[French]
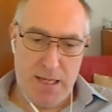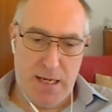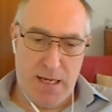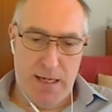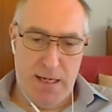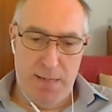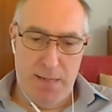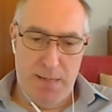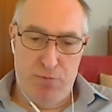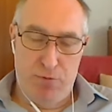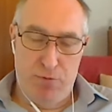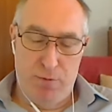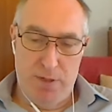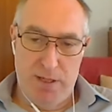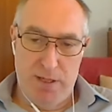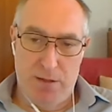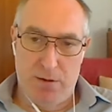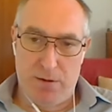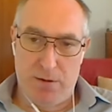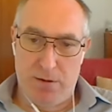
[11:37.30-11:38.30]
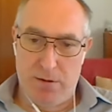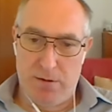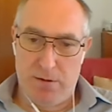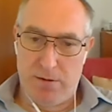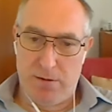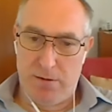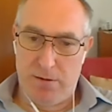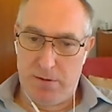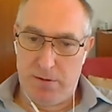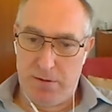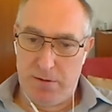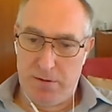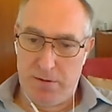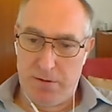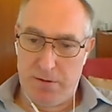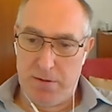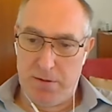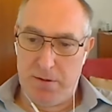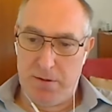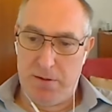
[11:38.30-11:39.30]
Et puis,
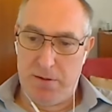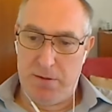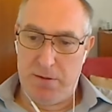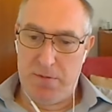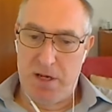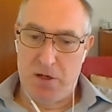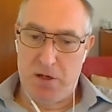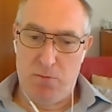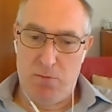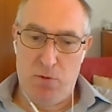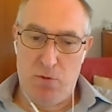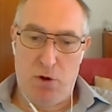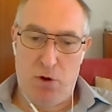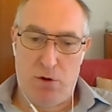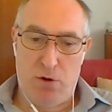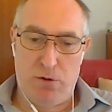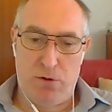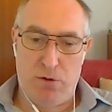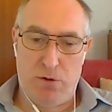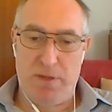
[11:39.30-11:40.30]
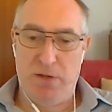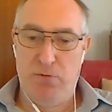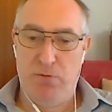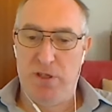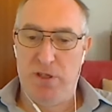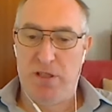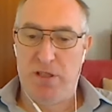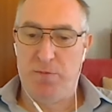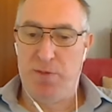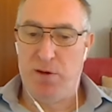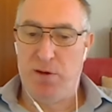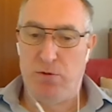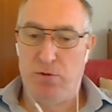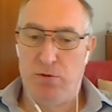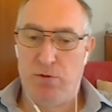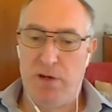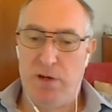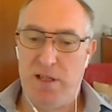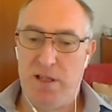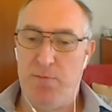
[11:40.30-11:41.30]
eh bien, comme Laurent, bah, nous espérons
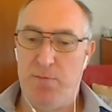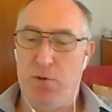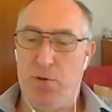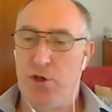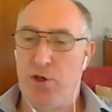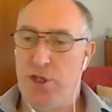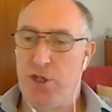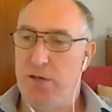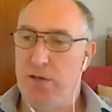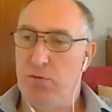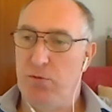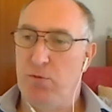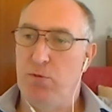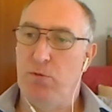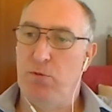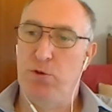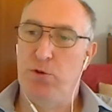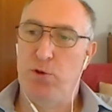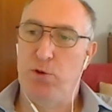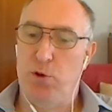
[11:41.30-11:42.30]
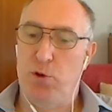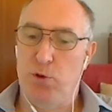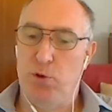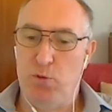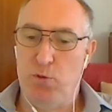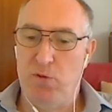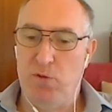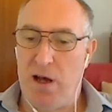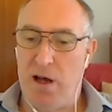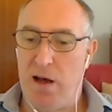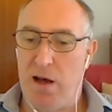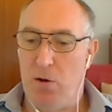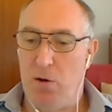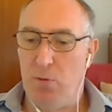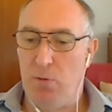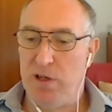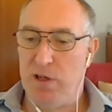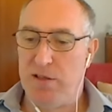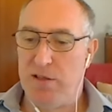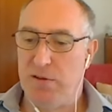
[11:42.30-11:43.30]
que l'année prochaine, on, se retrouvera en
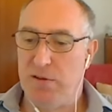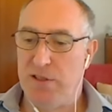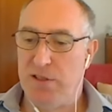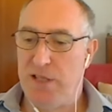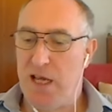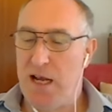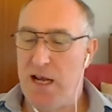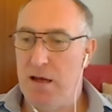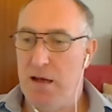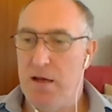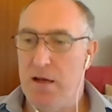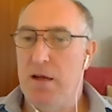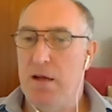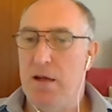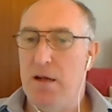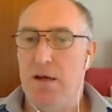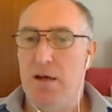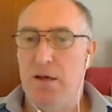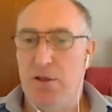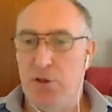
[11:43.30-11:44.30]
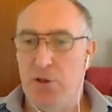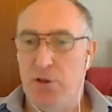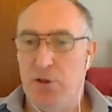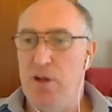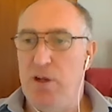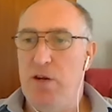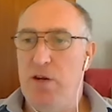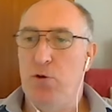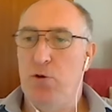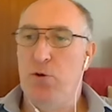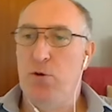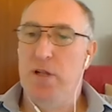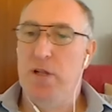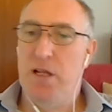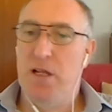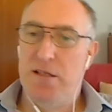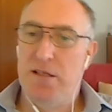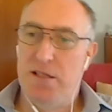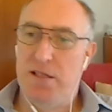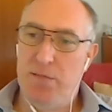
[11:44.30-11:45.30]
présentiel dans les locaux de
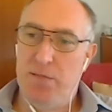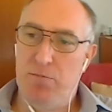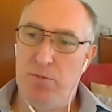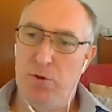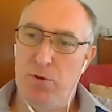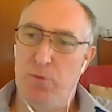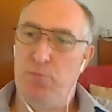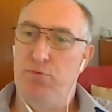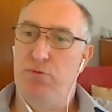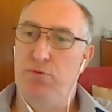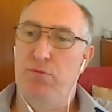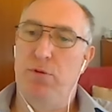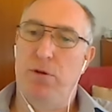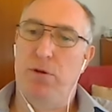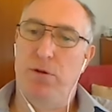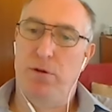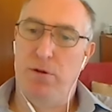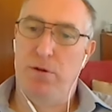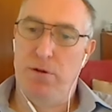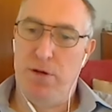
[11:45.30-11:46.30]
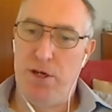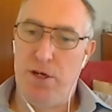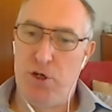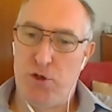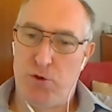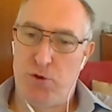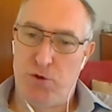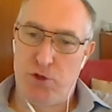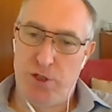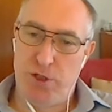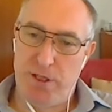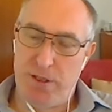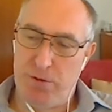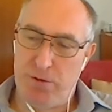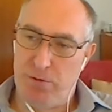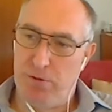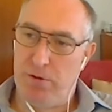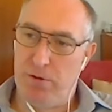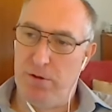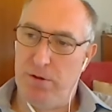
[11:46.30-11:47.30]
l'ENSIB pour échanger
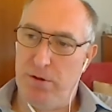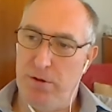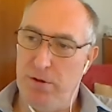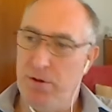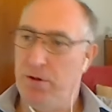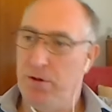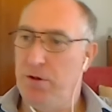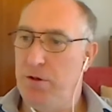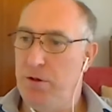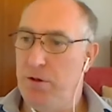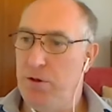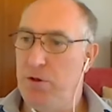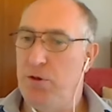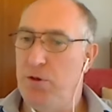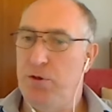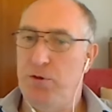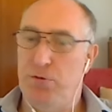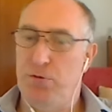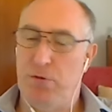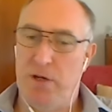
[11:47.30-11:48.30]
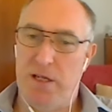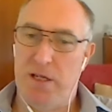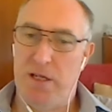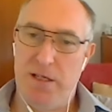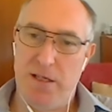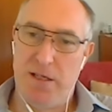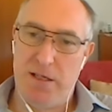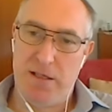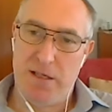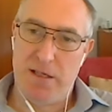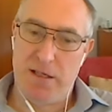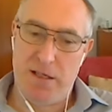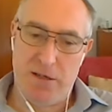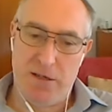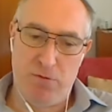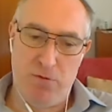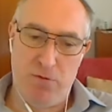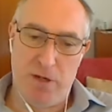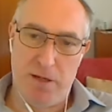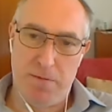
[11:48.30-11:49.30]
sur, sur l'année qui s'est
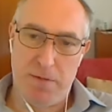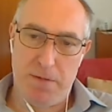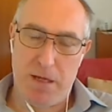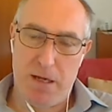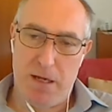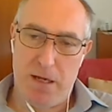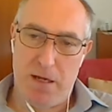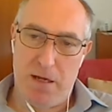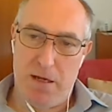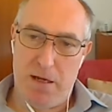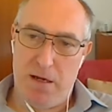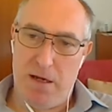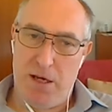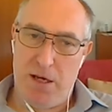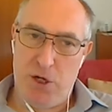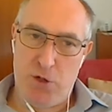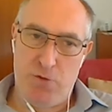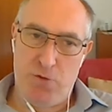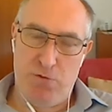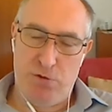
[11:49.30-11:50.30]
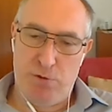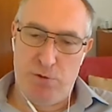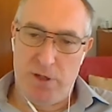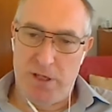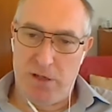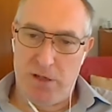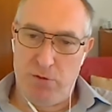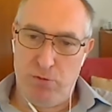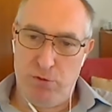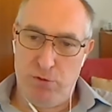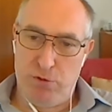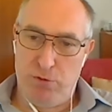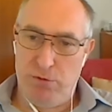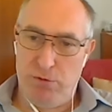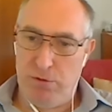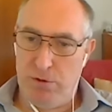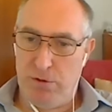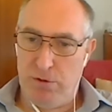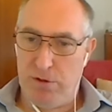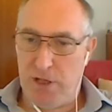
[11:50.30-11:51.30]
écoulée. Et je vous souhaite à tous
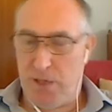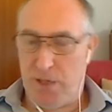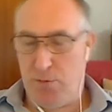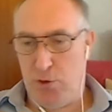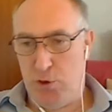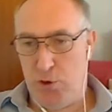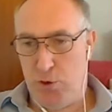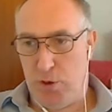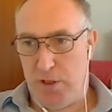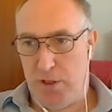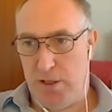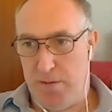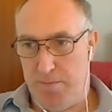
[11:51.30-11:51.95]
une très bonne journée.